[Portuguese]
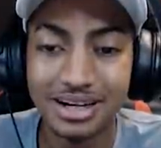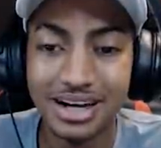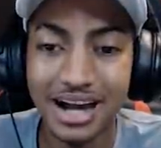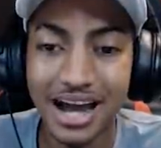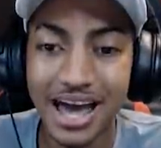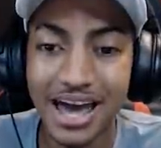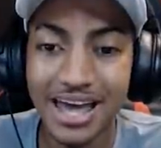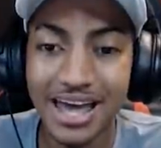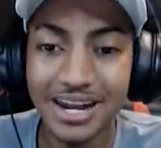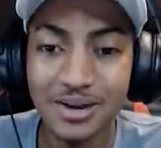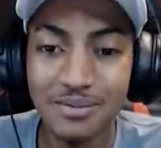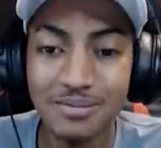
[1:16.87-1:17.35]

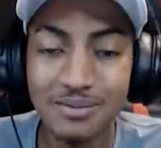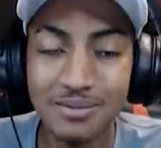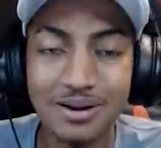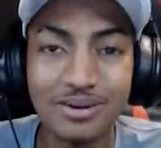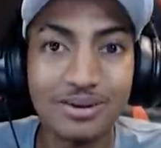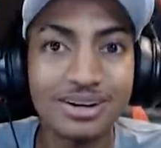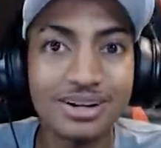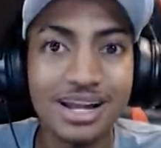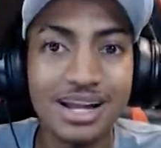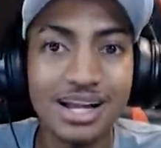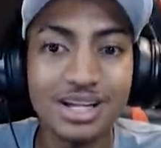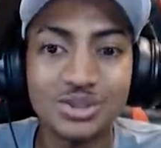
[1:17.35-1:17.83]
Caramba,
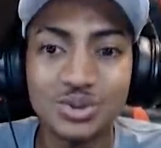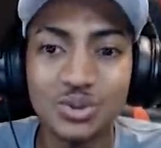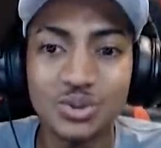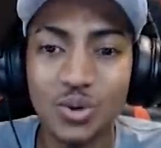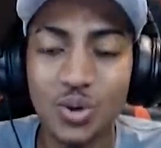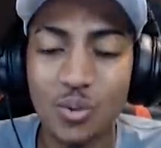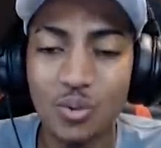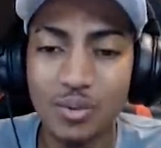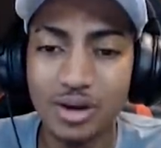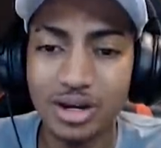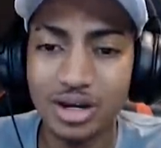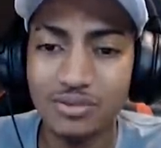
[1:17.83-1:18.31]
agora
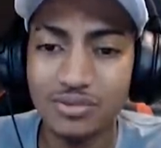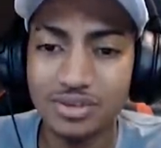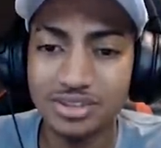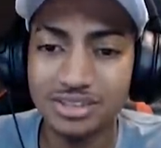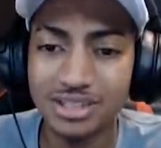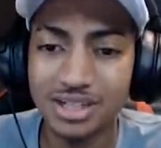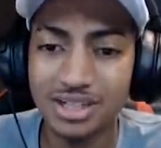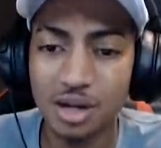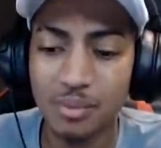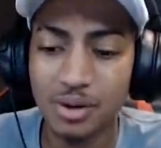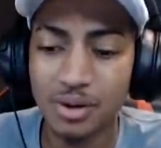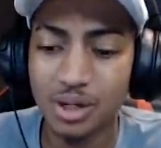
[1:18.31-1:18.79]
lascou. Como é que eu
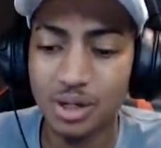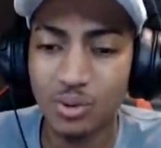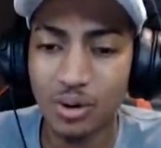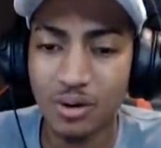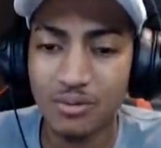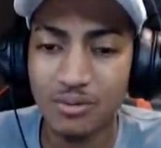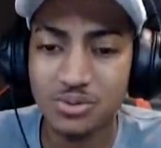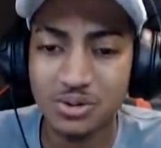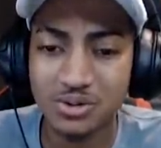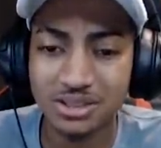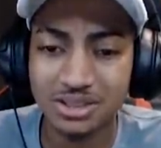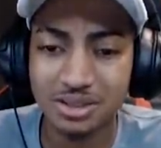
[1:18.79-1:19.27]
vou zerar o
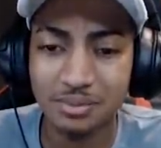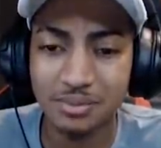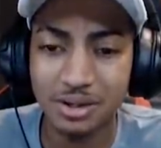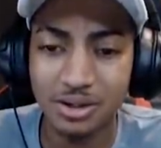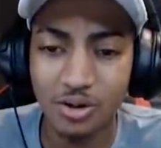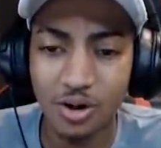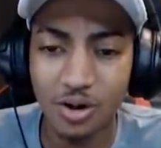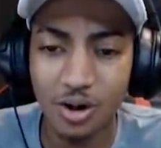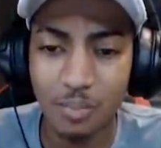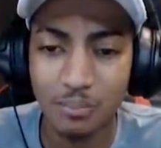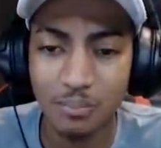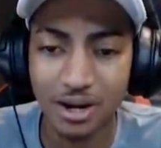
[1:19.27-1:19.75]
Minecraft com essa
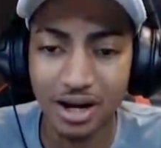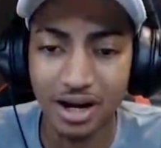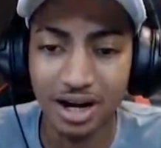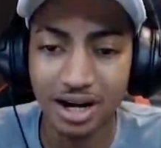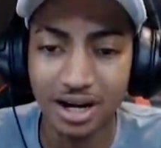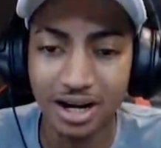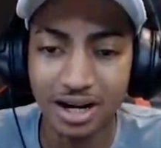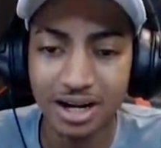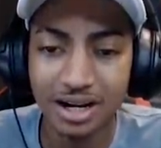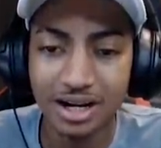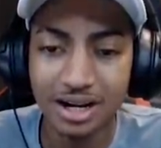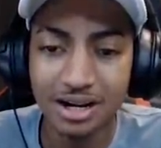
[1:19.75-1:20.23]

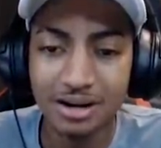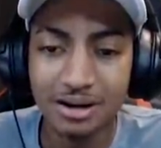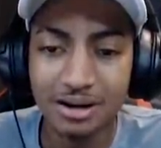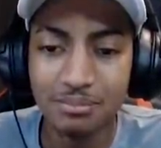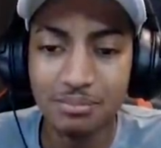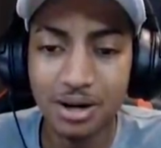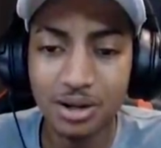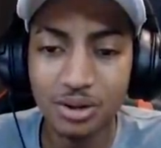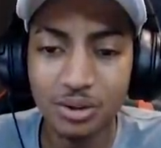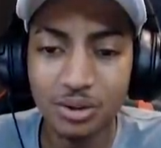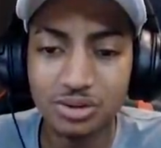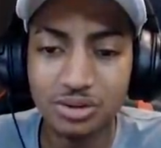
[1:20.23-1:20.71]
manopla?
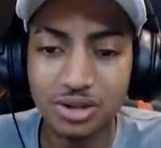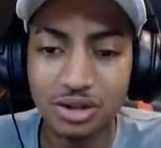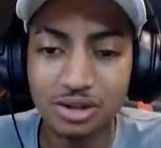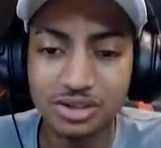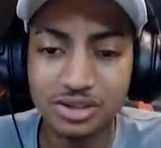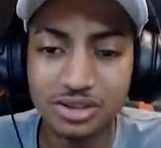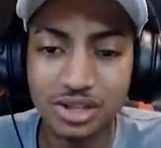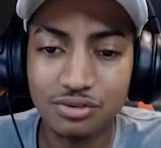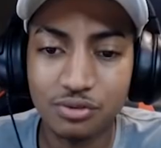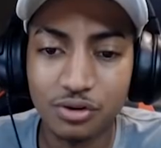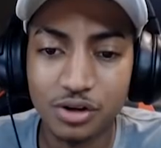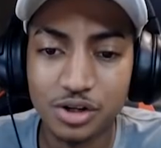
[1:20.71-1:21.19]
Mano, o
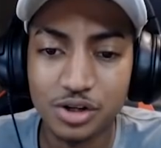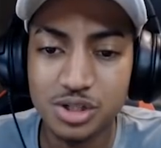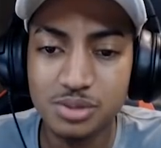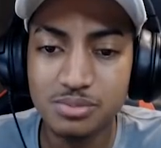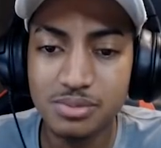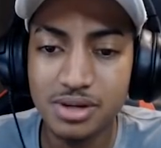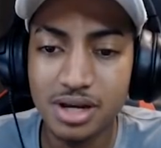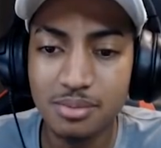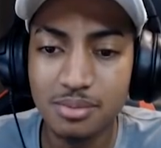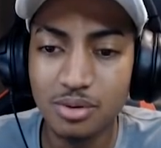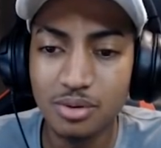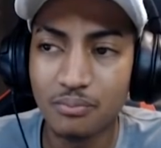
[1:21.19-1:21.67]
Thanos é
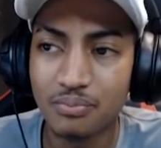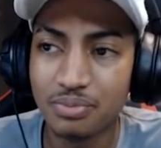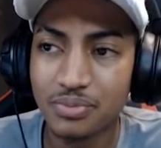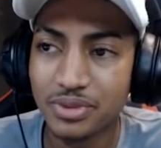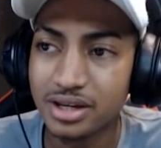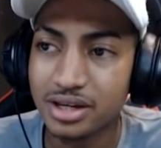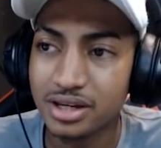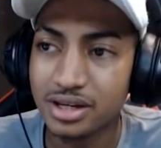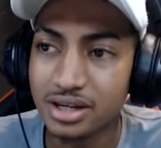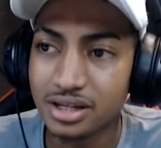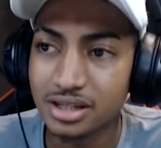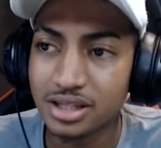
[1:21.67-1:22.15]
forte mesmo.
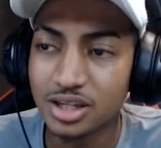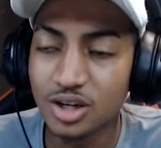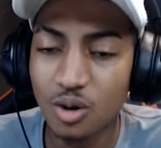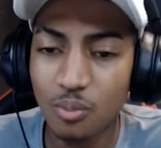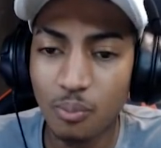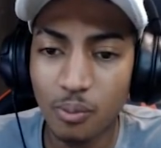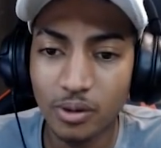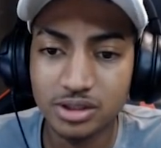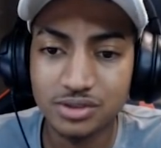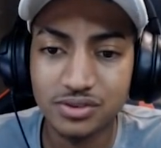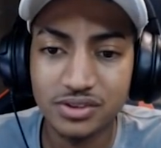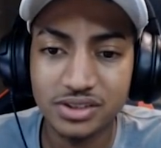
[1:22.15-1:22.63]
O
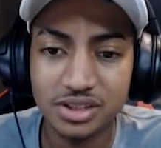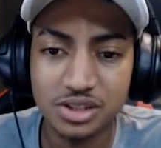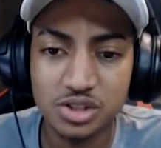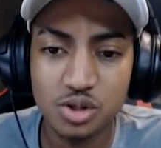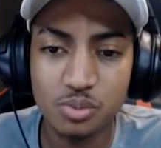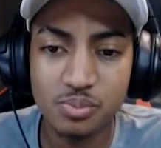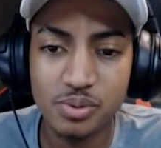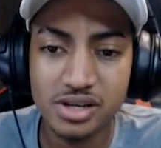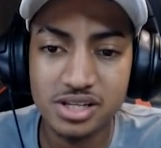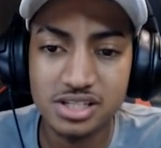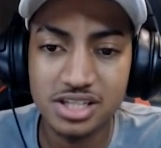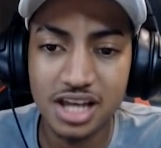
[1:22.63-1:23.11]
que eu posso fazer?
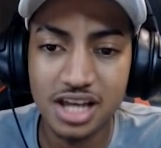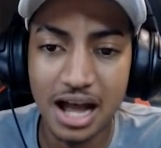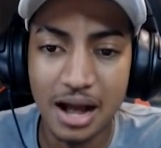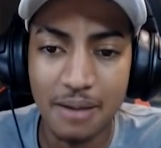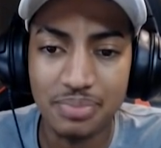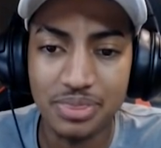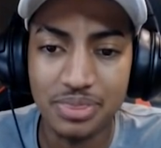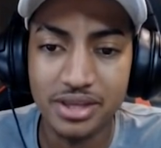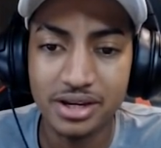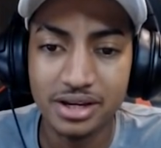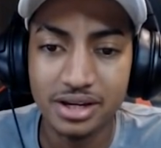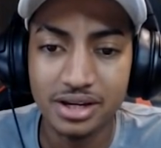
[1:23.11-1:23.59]
Deixa eu
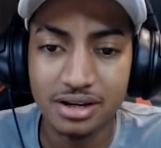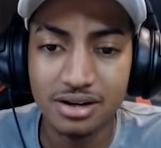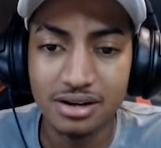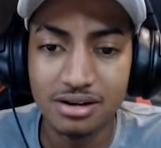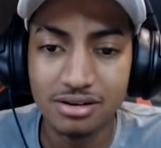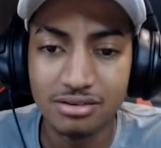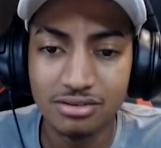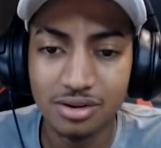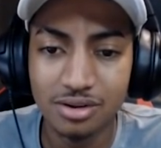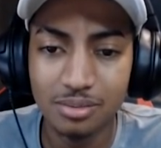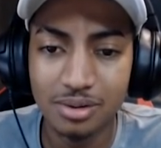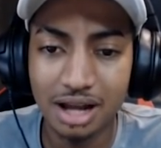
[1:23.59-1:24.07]
pensar.
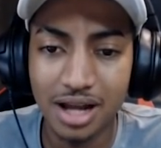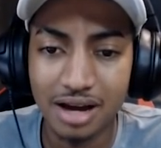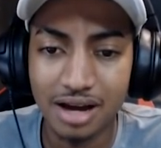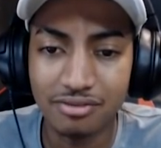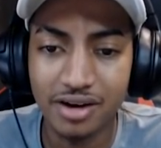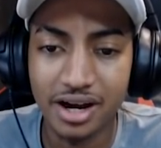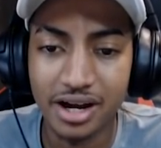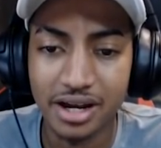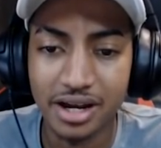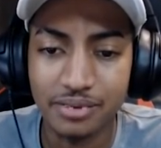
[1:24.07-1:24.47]
Vamos lá,